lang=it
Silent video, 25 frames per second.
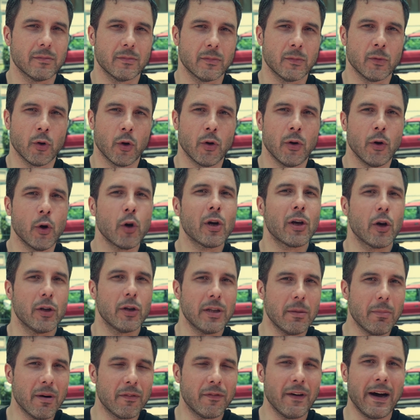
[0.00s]
non, non credo
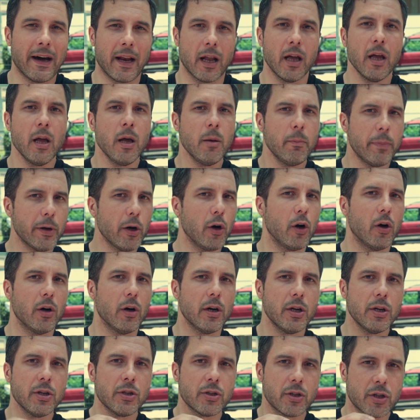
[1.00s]
debba fare, però
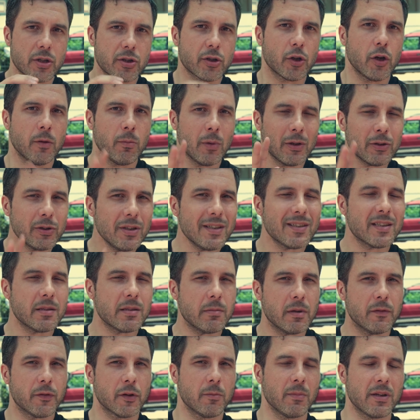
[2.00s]
ci sono
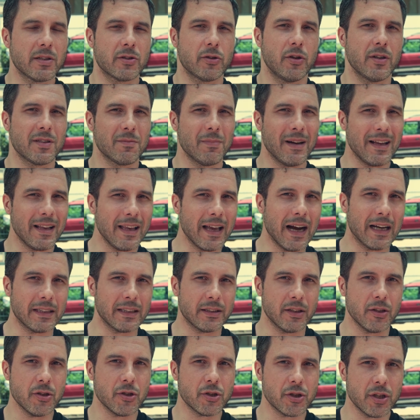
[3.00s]
moltissime informazioni
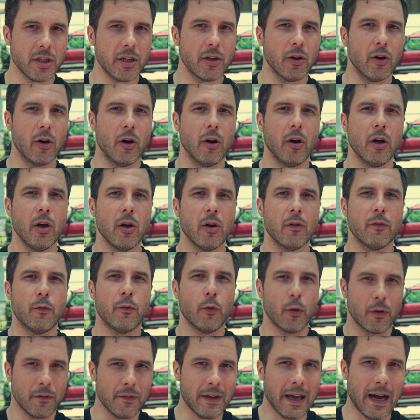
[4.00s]
sbagliate in giro,
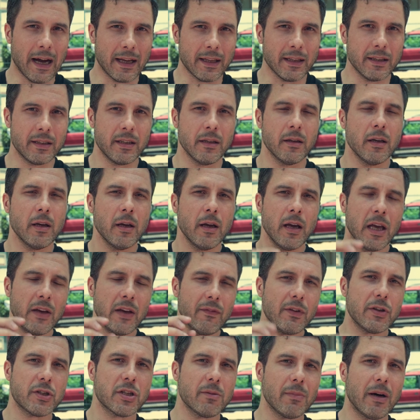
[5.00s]
fuorvianti, e
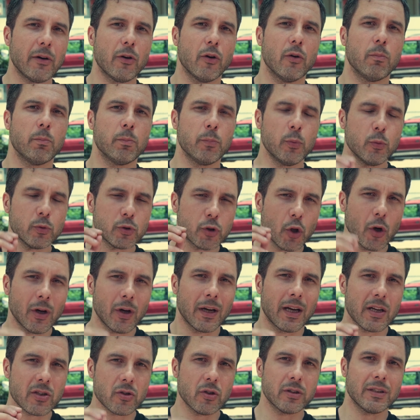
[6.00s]
invece Mauro
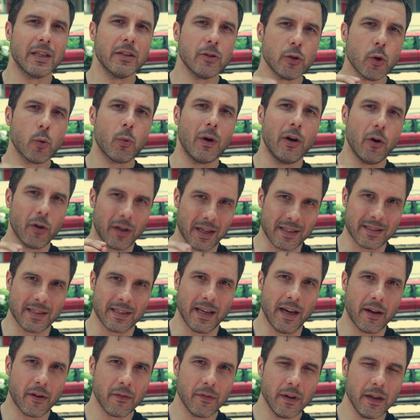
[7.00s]
tocca soltanto quello che
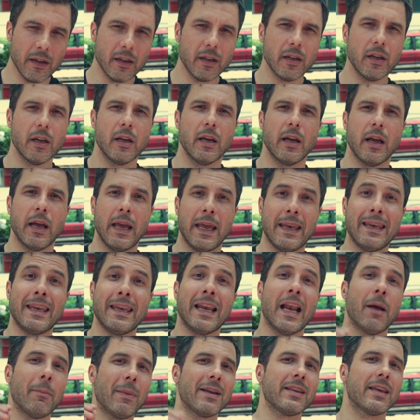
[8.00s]
serve,
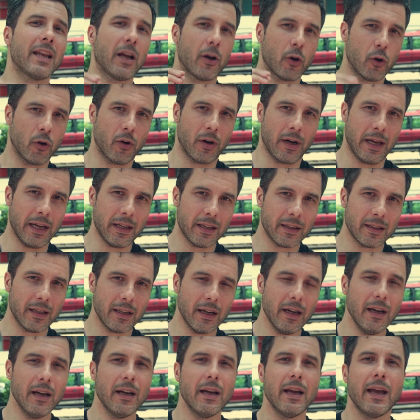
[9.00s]
nella maniera
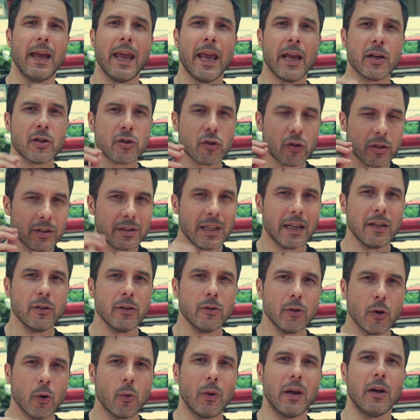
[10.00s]
corretta è
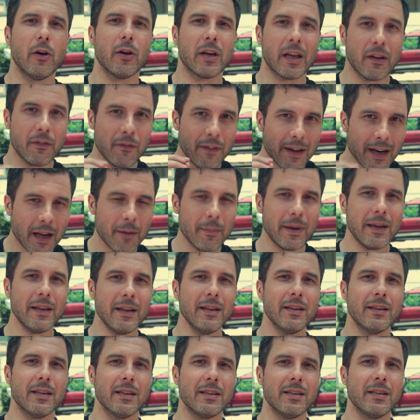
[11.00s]
soltanto quello che
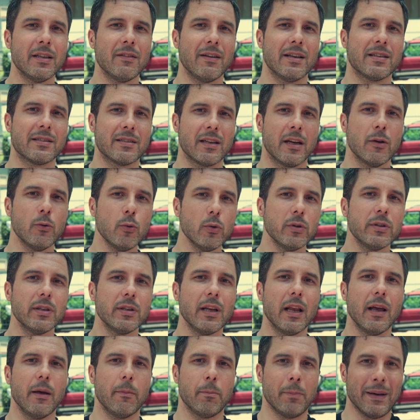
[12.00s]
veramente ti deve essere
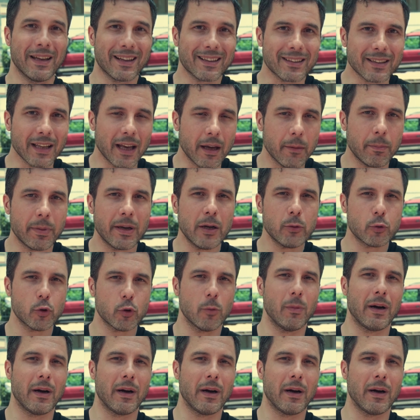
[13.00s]
utile per te, per il tuo